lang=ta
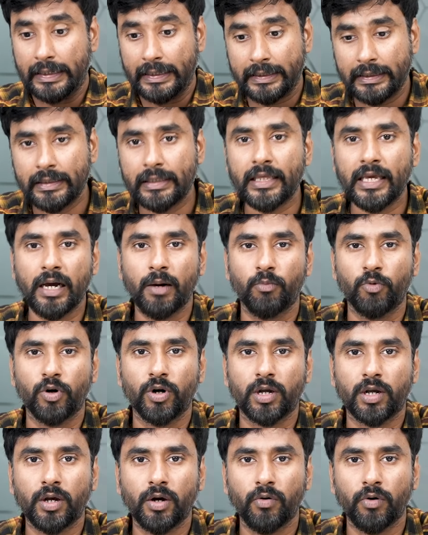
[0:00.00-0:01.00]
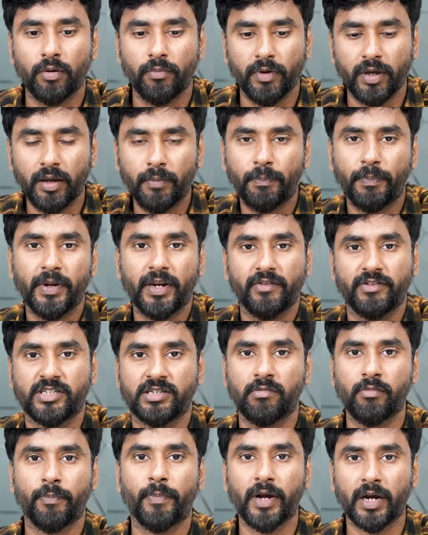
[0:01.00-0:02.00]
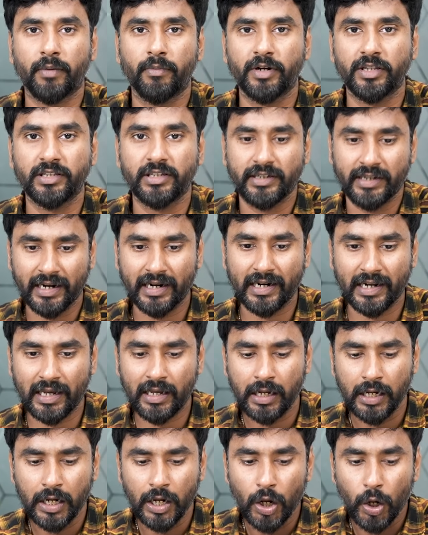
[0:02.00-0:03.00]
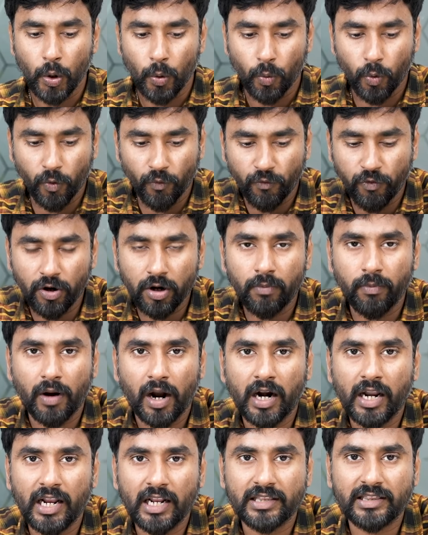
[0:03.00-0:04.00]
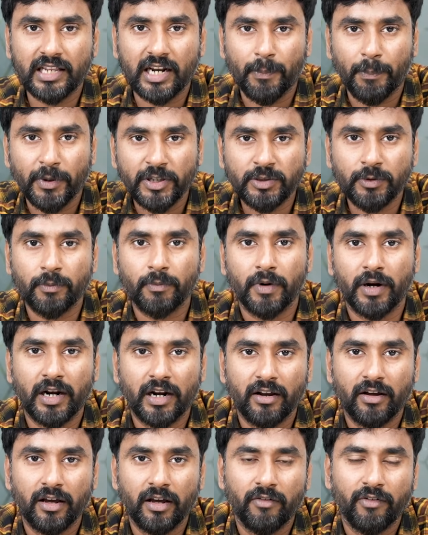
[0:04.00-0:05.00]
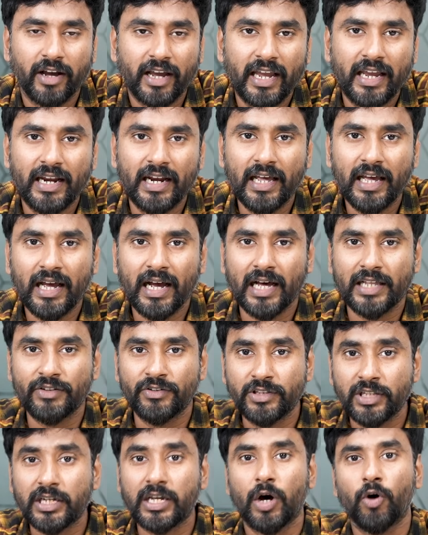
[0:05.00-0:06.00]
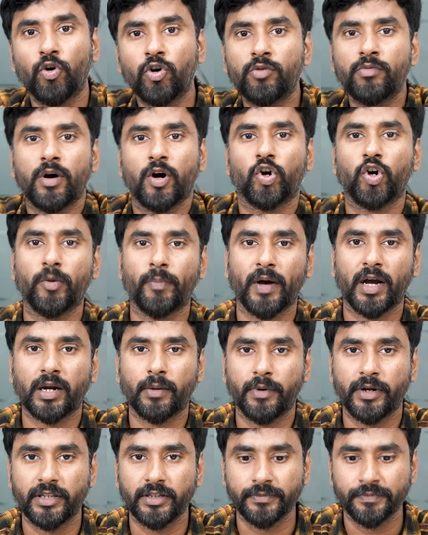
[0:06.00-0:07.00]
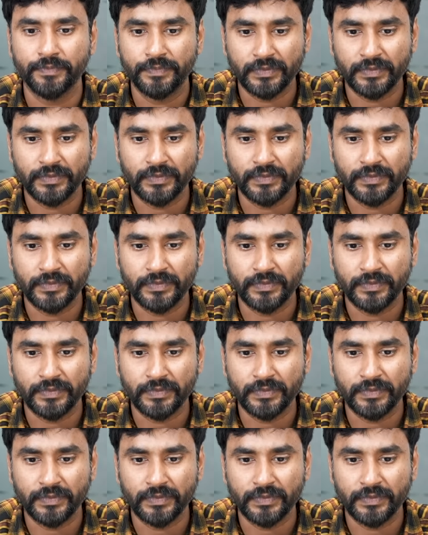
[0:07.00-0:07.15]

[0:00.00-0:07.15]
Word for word: இந்தியா முழுக்க ஒரு மிகப்பெரிய விஷயம் பார்க்கப்படுது ஏன்னா ஒவ்வொரு மாநிலத்தை ரெப்ரசன்ட் பண்ணுற வகையில் அது வந்து கௌரவமாக கூட பார்க்கப்படுது